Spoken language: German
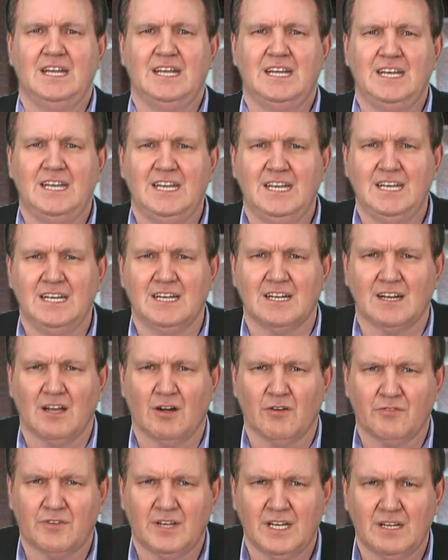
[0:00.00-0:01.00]
die Ihnen
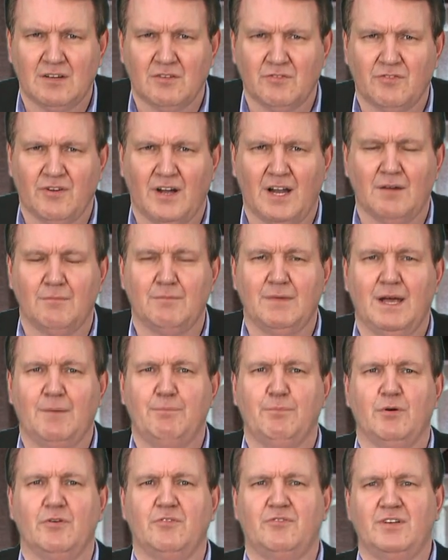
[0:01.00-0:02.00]
auf jeden Fall mehr
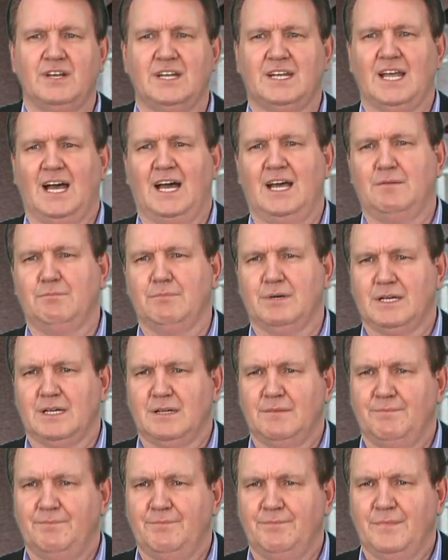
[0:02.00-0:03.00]
Profit
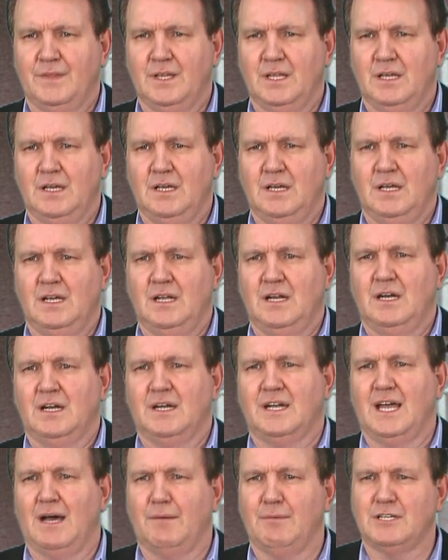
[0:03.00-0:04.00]
einbringen.
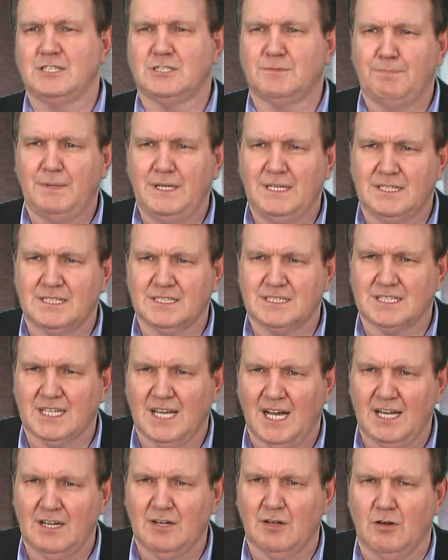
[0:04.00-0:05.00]
Dabei spielt es
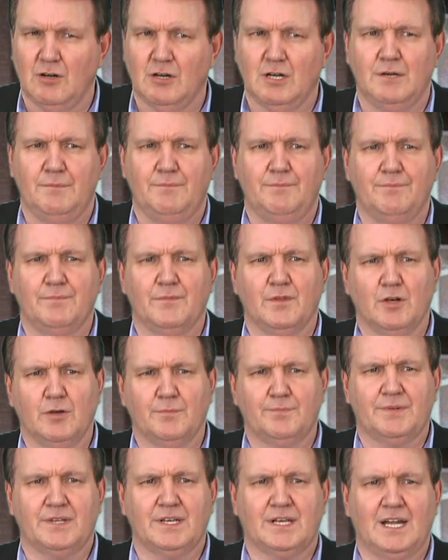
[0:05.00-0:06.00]
keine Rolle,
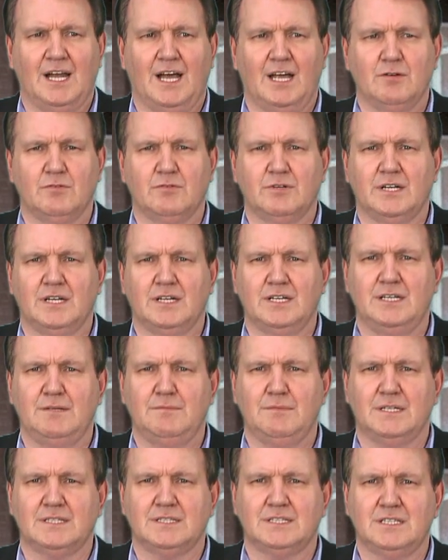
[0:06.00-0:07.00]
ob Sie
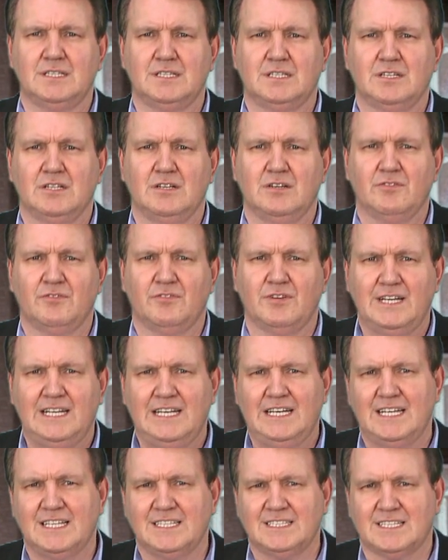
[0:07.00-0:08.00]
Kleinunternehmer sind,
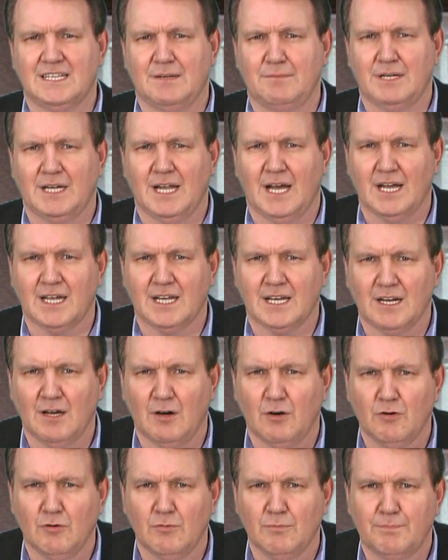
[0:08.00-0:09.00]
Freelancer mit
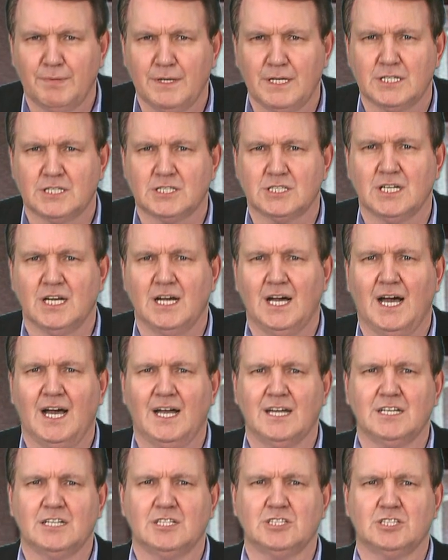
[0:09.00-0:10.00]
eigener Homepage,
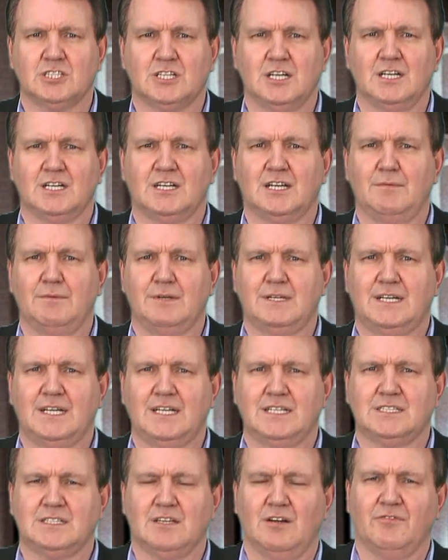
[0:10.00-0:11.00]
Angestellter mit
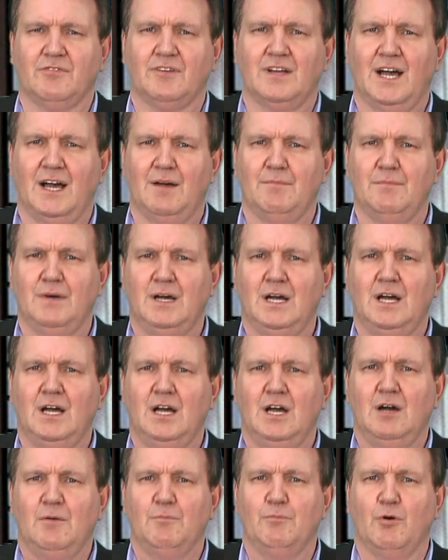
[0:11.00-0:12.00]
Textaufgaben,
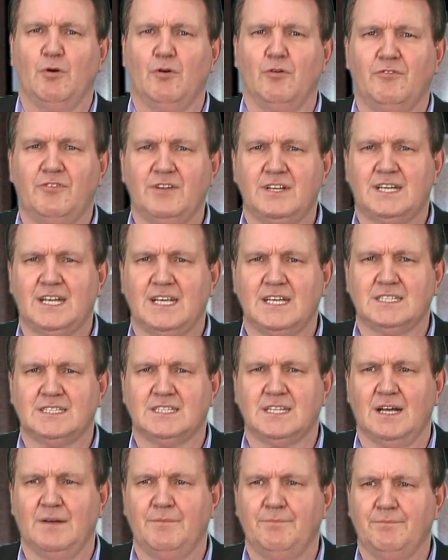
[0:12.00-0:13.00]

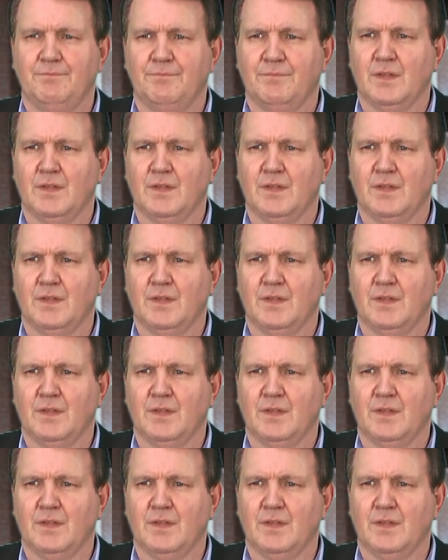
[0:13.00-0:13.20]
Profitexter